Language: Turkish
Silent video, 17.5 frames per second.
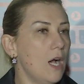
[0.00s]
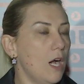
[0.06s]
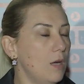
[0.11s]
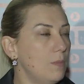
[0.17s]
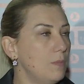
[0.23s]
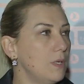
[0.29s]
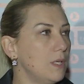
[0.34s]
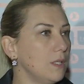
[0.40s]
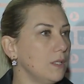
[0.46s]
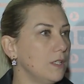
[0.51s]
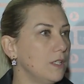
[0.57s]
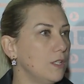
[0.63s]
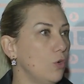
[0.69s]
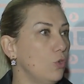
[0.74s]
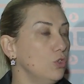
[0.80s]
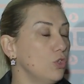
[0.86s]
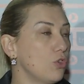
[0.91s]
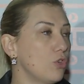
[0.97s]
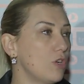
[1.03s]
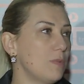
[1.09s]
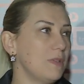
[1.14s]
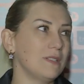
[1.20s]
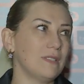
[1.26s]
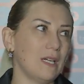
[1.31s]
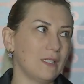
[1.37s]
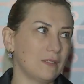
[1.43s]
Ama e, ona göre
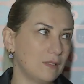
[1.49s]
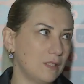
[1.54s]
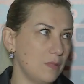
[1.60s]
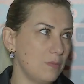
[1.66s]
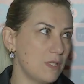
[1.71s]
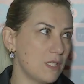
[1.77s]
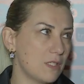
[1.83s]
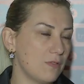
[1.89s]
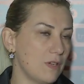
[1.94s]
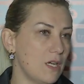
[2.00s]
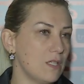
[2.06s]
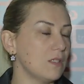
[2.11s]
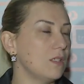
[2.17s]
bir taktiğimiz var.